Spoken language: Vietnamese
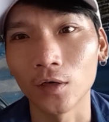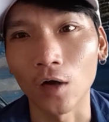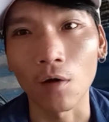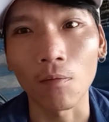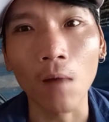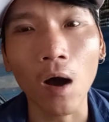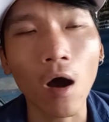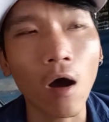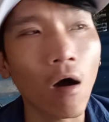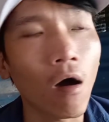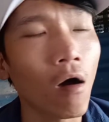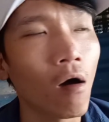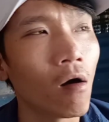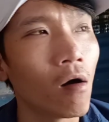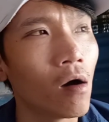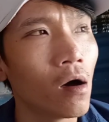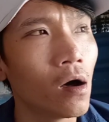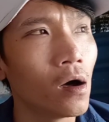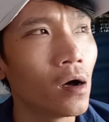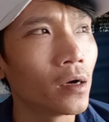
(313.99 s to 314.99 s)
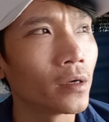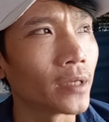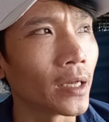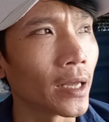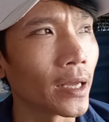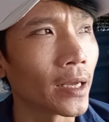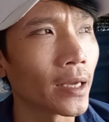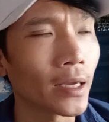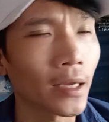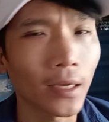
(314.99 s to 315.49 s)
gõ bo
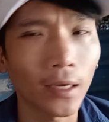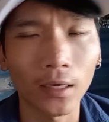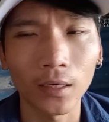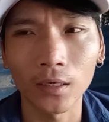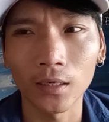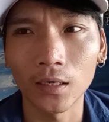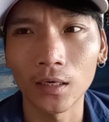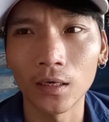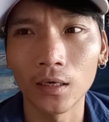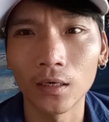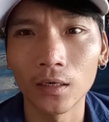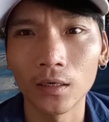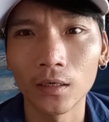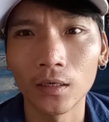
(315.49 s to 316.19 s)
để à,